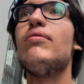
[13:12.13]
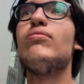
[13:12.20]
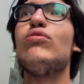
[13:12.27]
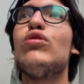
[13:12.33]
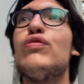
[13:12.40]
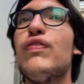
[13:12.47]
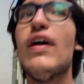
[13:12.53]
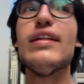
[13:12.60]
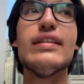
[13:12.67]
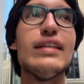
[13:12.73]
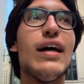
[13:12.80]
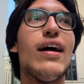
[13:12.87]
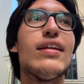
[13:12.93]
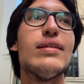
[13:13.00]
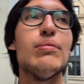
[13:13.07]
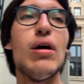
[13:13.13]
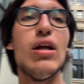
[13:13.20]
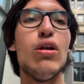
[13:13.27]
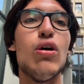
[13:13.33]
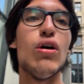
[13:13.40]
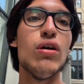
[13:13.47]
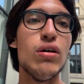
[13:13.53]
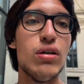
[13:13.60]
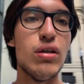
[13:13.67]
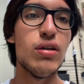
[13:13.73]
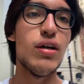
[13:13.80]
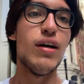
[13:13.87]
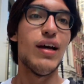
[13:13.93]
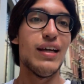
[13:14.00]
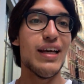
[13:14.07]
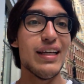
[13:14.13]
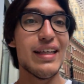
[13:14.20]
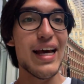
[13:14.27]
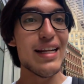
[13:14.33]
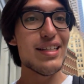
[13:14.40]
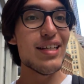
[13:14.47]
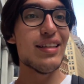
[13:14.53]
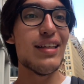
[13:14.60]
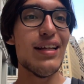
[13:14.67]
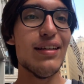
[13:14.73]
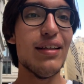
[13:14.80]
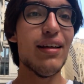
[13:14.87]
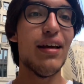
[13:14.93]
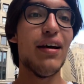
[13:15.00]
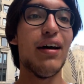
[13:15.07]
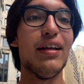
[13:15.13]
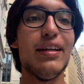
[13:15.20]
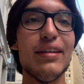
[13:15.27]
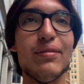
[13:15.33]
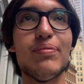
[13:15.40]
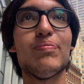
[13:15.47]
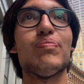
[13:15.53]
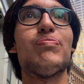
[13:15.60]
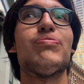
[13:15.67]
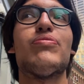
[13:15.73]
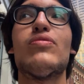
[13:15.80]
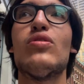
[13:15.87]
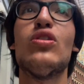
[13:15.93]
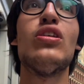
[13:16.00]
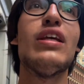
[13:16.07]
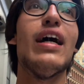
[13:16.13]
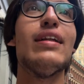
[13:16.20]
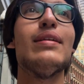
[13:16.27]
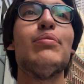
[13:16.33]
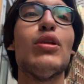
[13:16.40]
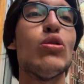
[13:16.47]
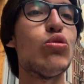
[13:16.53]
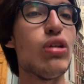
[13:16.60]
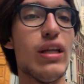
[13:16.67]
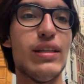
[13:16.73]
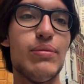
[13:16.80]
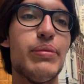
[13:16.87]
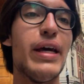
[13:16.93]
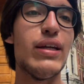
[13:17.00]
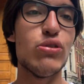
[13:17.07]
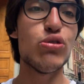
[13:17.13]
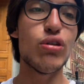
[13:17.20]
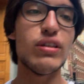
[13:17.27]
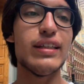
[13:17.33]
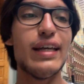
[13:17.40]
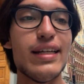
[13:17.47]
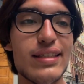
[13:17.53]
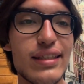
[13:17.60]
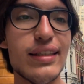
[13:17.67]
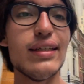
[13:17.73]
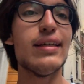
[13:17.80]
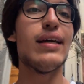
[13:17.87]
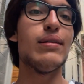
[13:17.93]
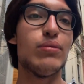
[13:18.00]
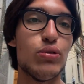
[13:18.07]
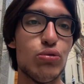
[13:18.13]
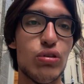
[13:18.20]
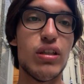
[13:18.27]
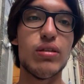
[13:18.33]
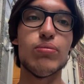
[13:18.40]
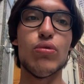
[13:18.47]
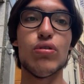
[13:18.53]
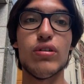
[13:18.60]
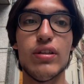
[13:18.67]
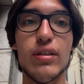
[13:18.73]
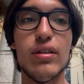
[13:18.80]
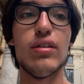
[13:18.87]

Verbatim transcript: lütfen yardım alo. Ya gerçekten hani kendimden utandım yani şu an. Gerçekten kendimden utandım bu arada.